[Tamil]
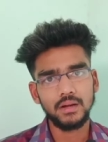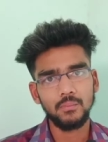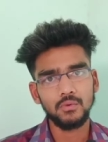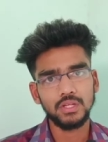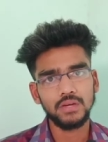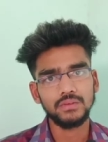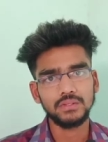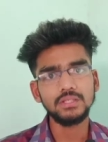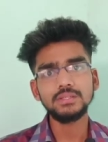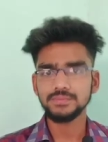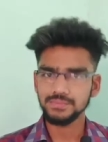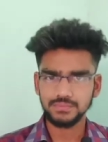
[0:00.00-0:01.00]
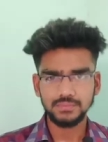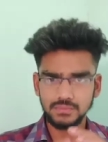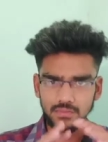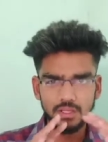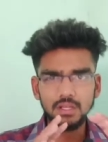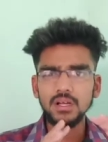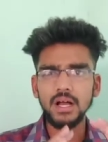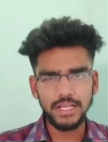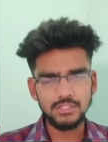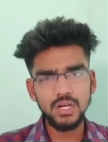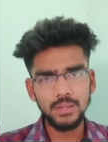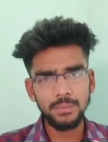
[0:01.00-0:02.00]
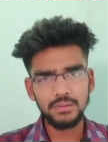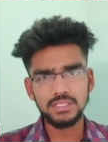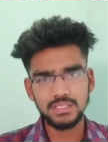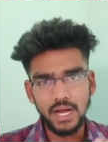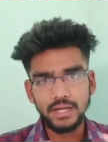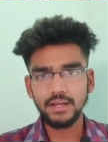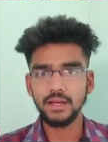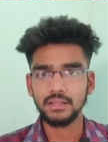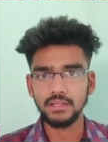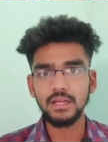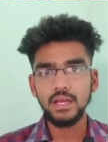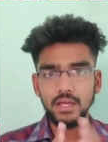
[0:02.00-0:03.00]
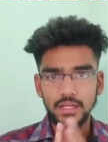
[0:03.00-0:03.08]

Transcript: இருக்கும் போதே வந்து ஆக்சுவலாக இப்படி தான் ஸ்டார்ட் ஆகுது